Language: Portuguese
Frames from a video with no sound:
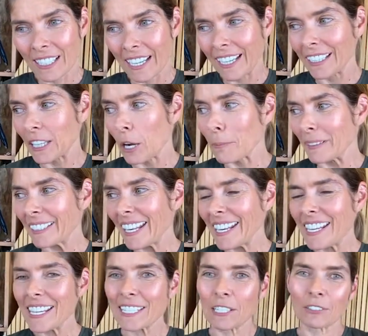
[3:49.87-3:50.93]
Né? Então é uma
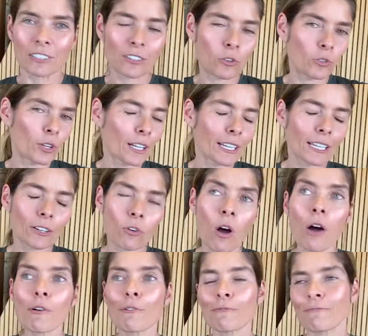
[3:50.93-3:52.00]
delícia.
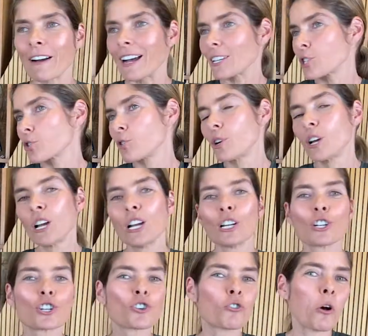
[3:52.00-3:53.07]
Qual eu faço?
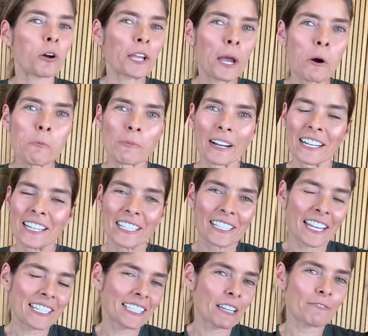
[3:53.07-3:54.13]
De qualquer uma.
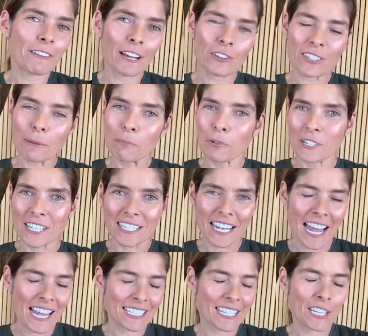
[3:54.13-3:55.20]
Eles têm vários
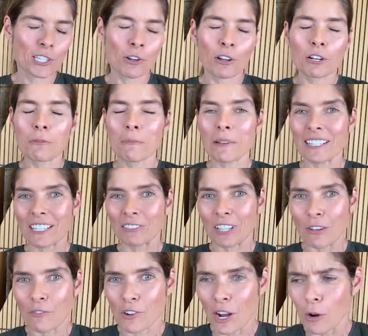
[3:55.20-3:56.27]
sabores lá, vocês olham uma mais é
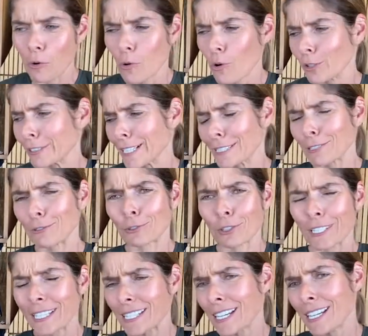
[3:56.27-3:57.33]
saudável que a outra, são
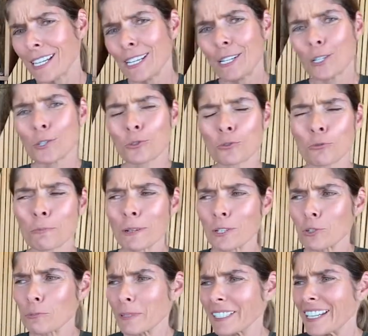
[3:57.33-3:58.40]
todas
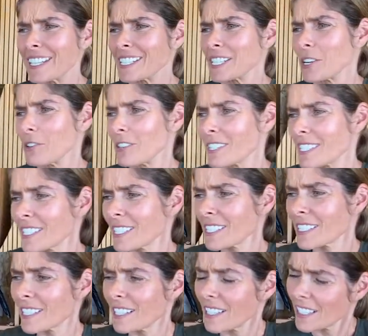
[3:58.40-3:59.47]
super, super
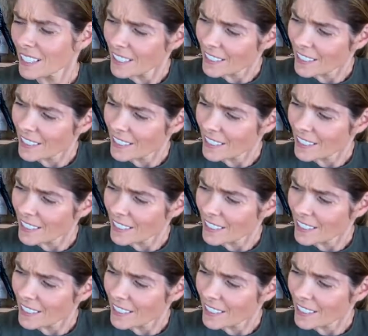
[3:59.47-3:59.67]
deliciosas,